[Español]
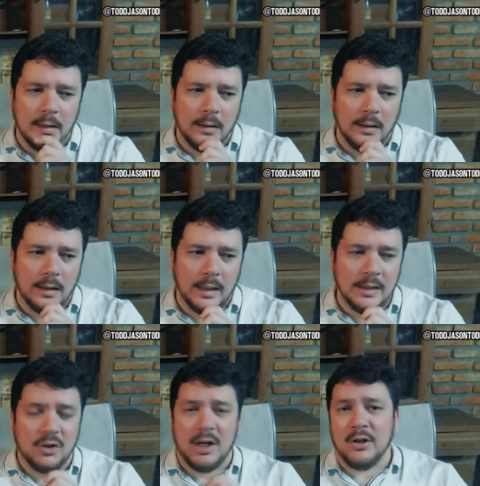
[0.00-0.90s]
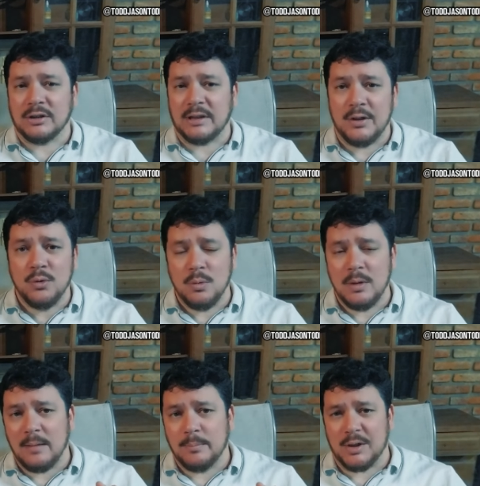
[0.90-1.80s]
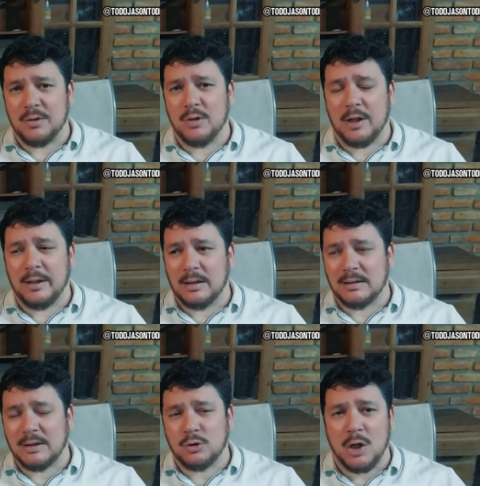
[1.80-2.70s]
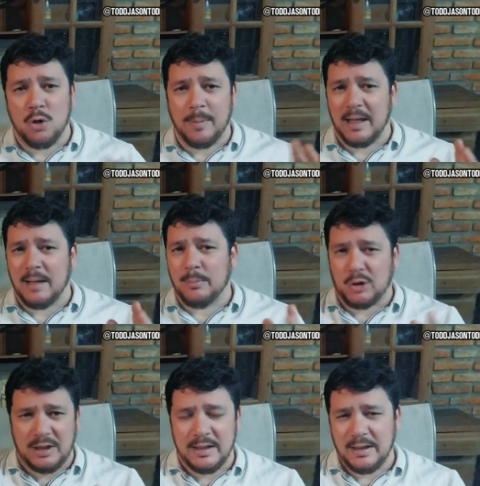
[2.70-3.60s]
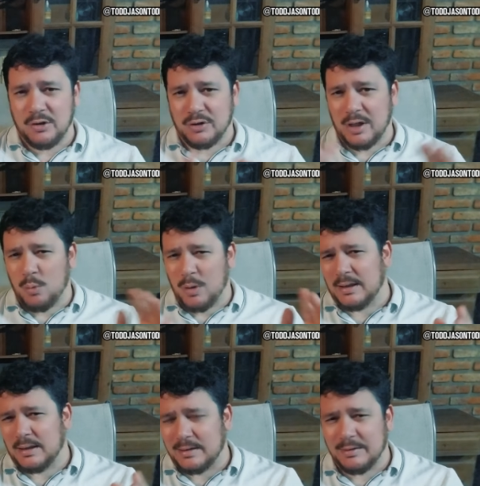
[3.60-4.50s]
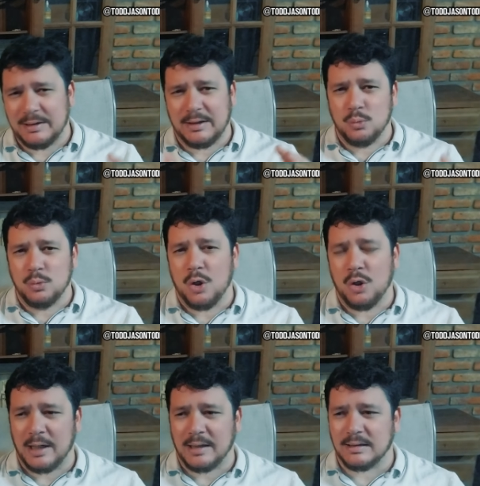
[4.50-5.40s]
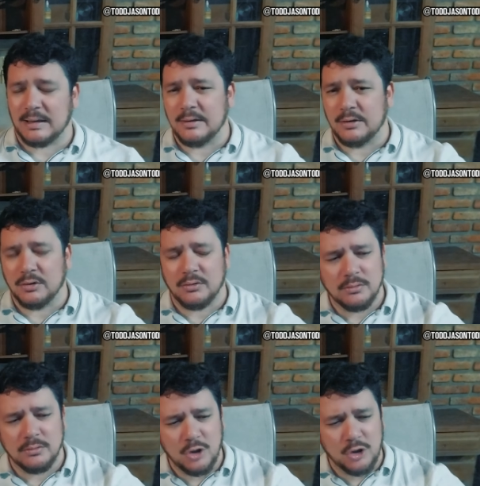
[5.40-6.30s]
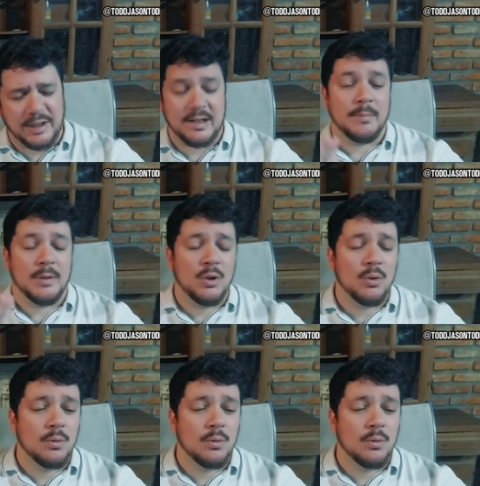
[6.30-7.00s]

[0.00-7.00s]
en Zona Norte es nula, porque si no eh, está toda copada por Disney, o sea, Warner debe tener uno o dos cartelitos. Hoy recién vi uno.